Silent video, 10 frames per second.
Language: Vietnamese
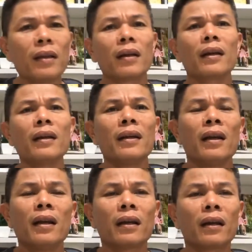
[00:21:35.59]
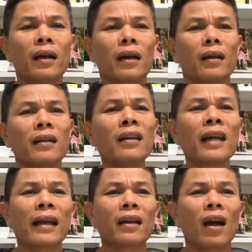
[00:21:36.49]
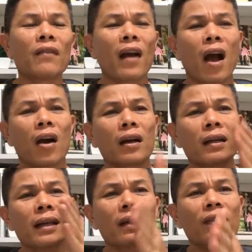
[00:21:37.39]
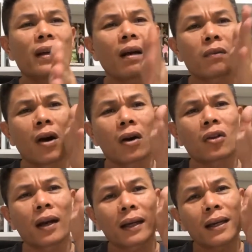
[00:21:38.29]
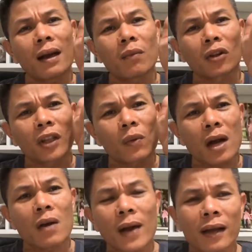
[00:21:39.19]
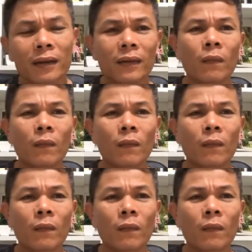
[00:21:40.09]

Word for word: những cái à, người này nói và họ cứ nhìn với góc độ toàn là cái góc độ tiêu cực không à